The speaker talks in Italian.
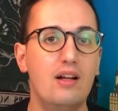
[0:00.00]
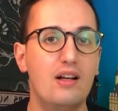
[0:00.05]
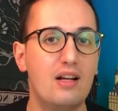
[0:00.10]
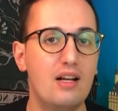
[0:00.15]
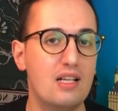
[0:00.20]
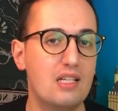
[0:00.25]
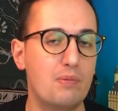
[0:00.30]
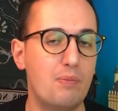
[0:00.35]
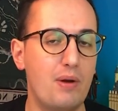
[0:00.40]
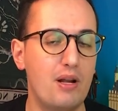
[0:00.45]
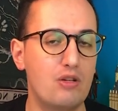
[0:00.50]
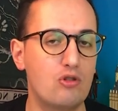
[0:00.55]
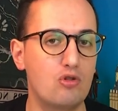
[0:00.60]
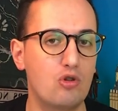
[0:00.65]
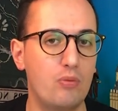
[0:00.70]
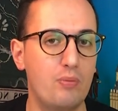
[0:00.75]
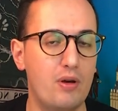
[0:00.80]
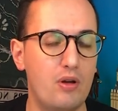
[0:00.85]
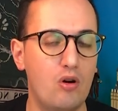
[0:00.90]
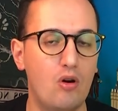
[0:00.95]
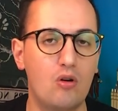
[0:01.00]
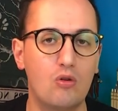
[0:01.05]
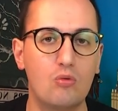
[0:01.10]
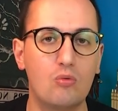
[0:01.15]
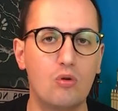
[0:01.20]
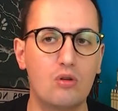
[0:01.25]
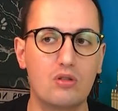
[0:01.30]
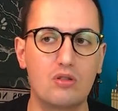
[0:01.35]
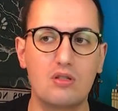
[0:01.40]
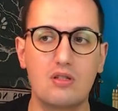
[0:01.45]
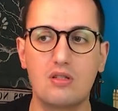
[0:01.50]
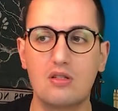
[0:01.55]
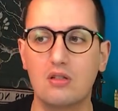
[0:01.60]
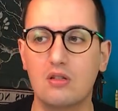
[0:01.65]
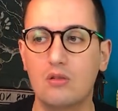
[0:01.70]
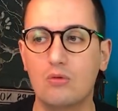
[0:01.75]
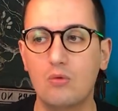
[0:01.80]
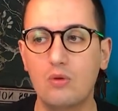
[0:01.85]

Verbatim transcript: l'espresso per Hogwarts,